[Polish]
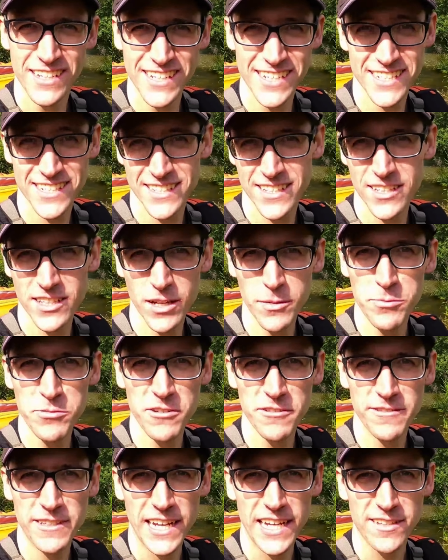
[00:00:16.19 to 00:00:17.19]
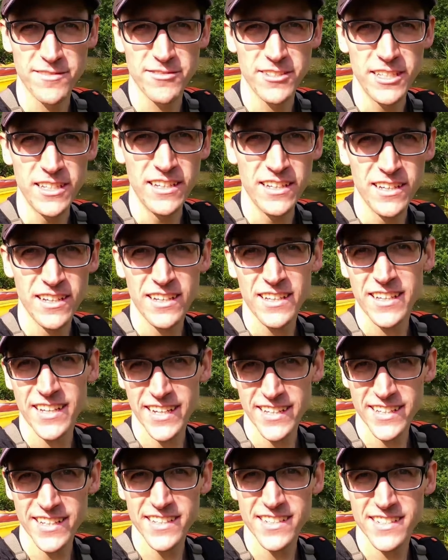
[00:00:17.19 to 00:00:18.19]
Jest to dopływ Tanwi,
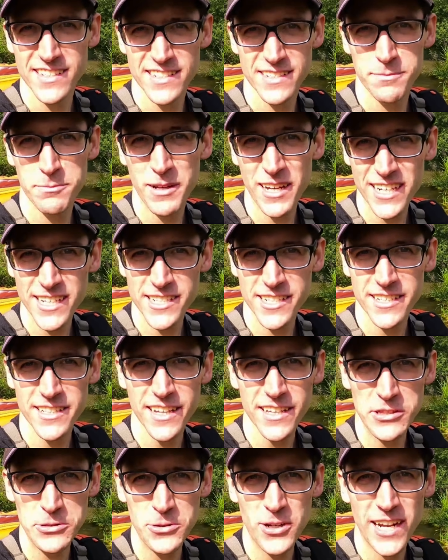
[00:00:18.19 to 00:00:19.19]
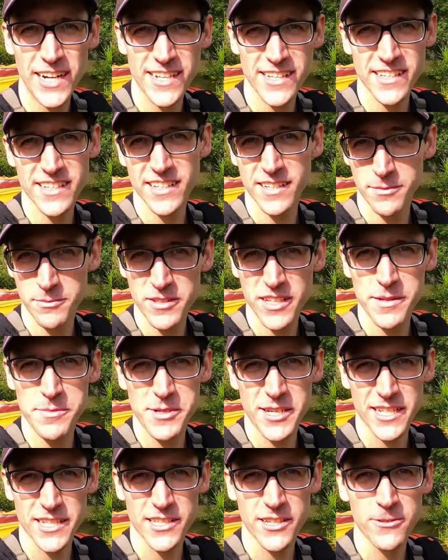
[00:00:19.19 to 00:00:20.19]
jeden z bardziej naturalnych,
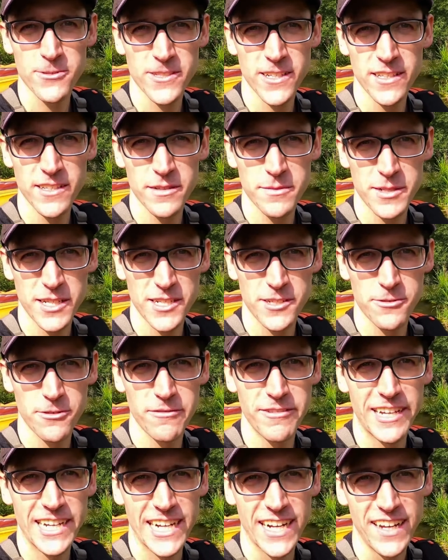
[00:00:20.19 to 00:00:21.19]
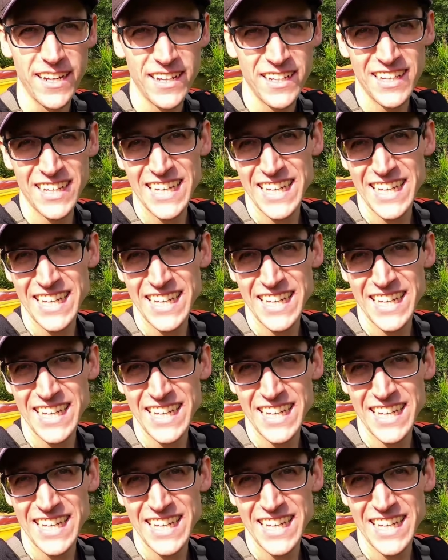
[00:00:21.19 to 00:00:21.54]
mniej przekształconych przez człowieka.